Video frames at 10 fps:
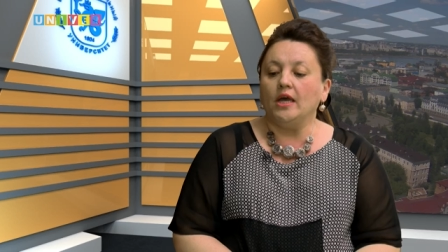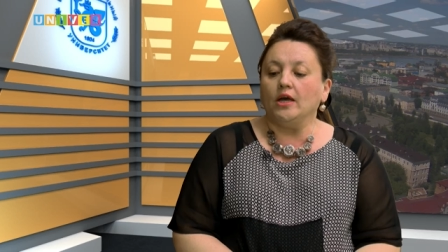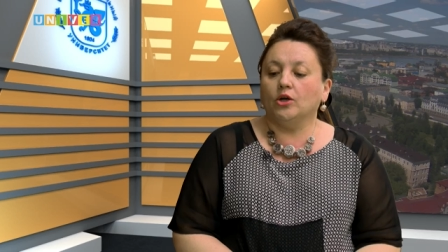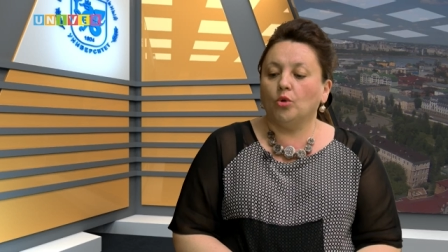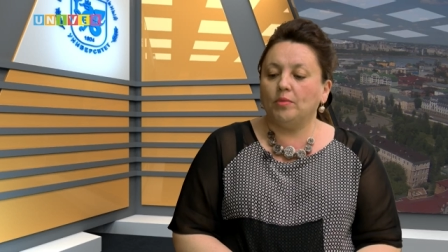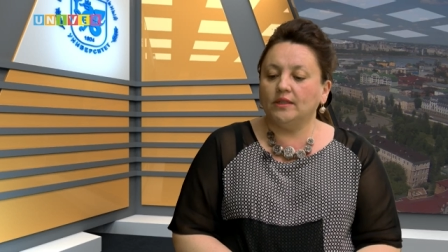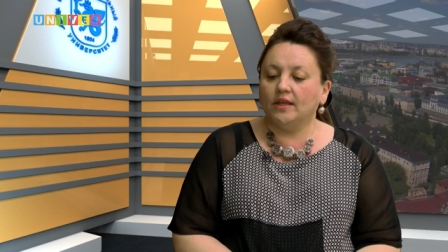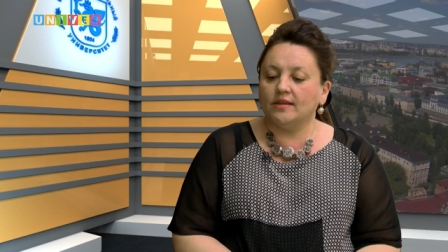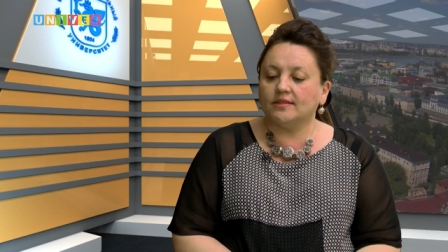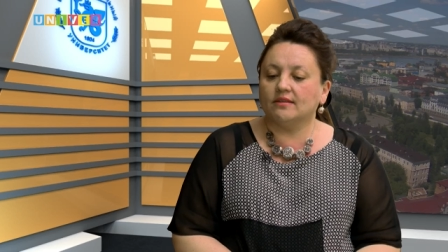Кроме
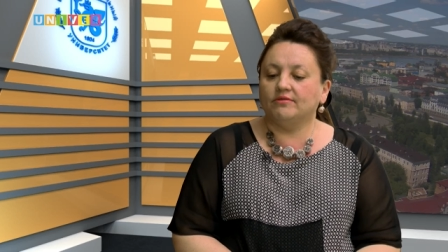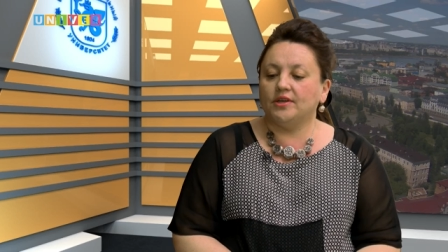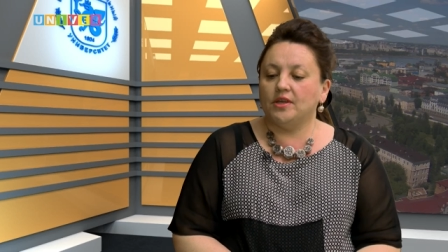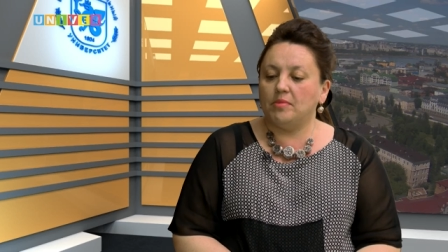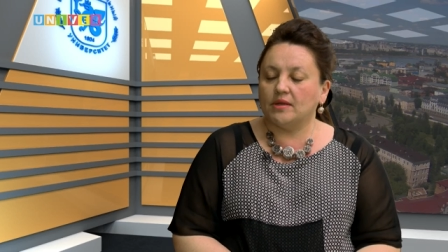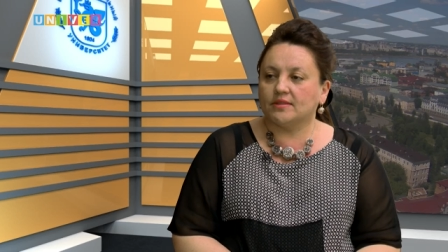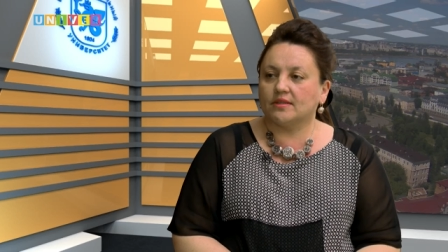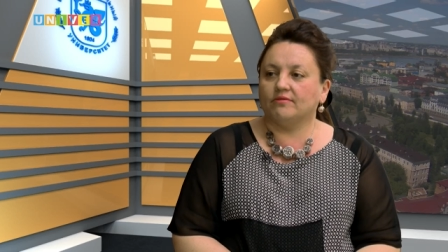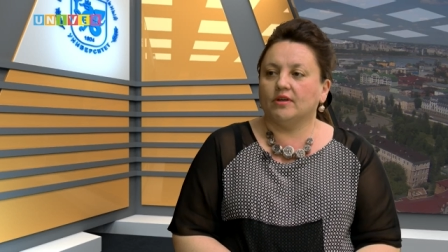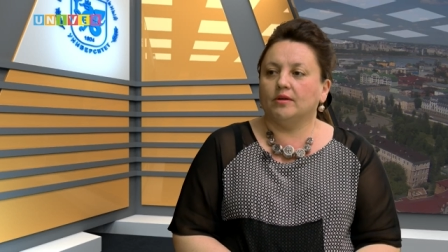английского и
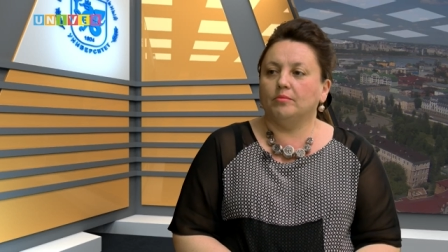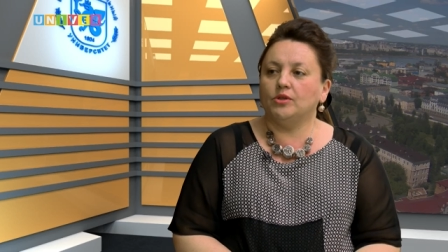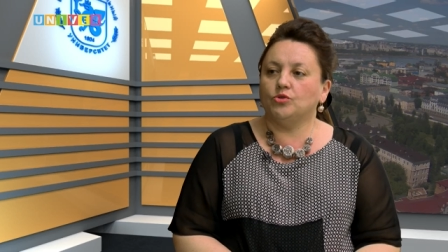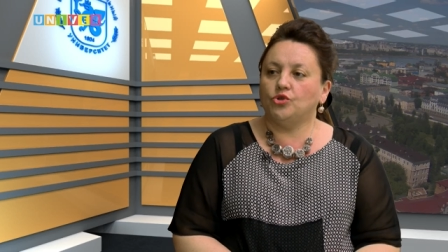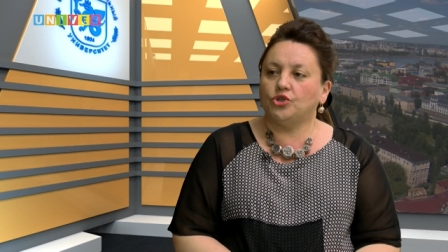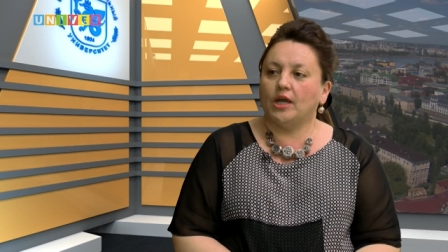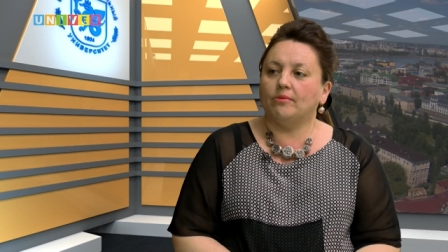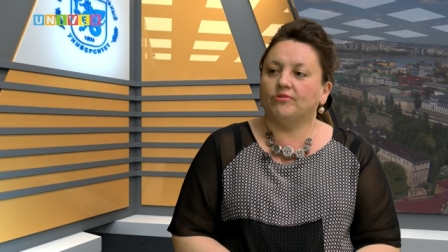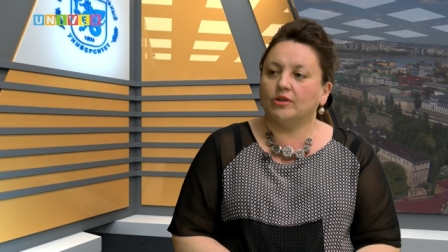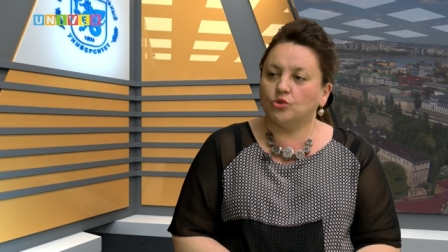немецкого мы
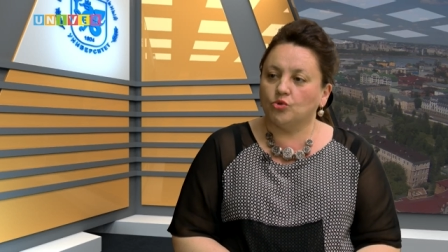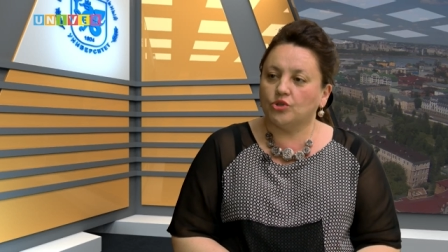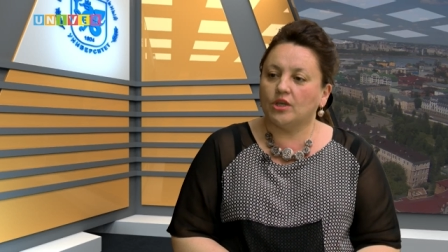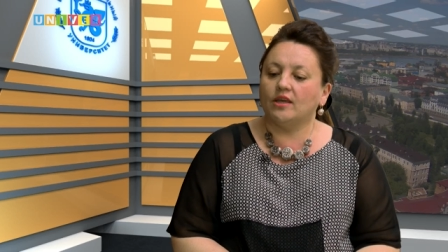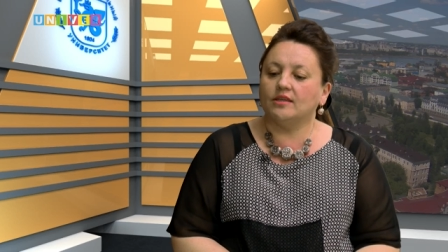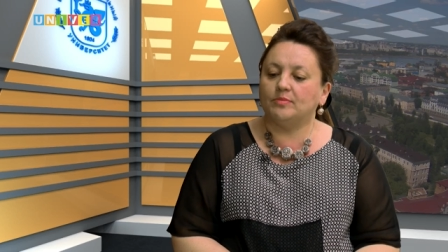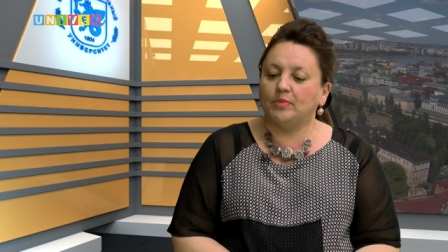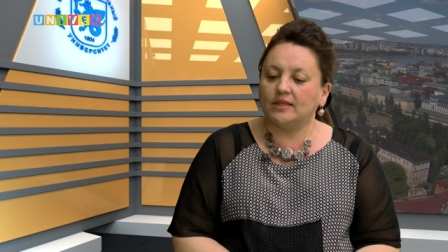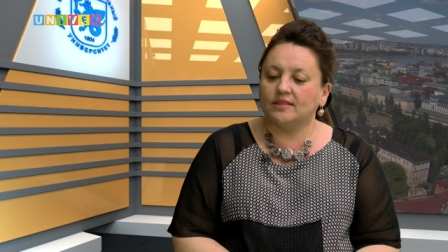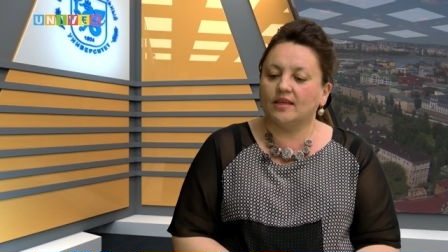изучаем французский,
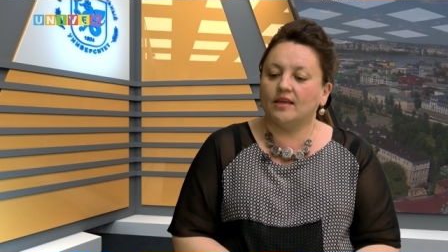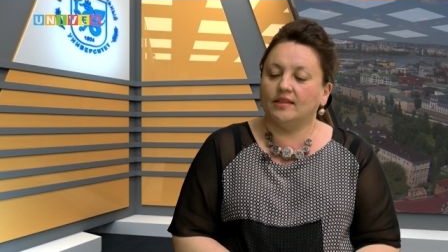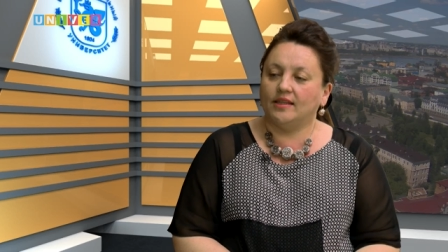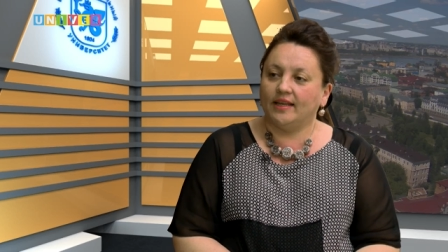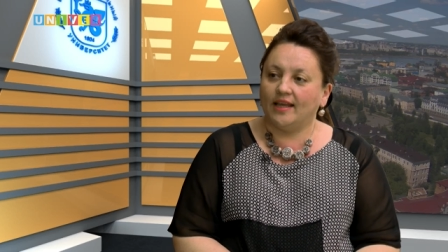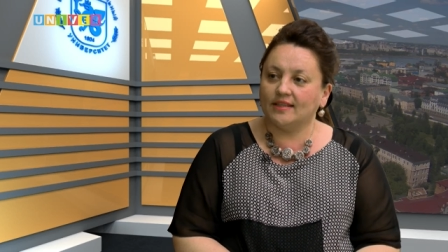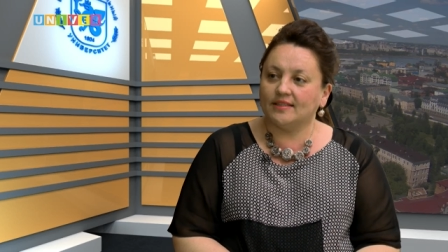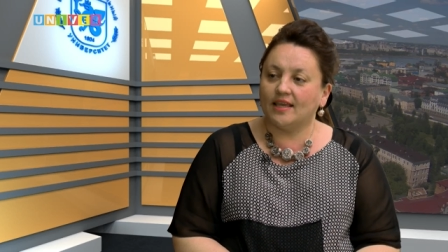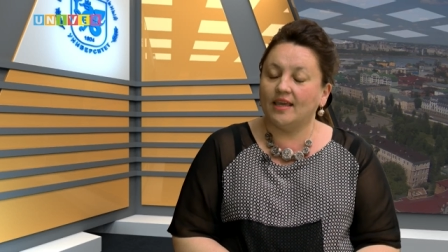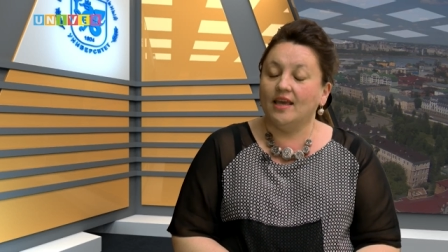испанский,
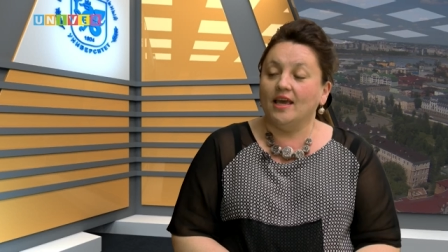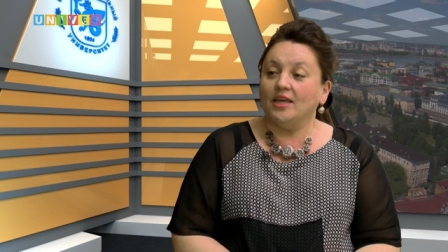итальянский,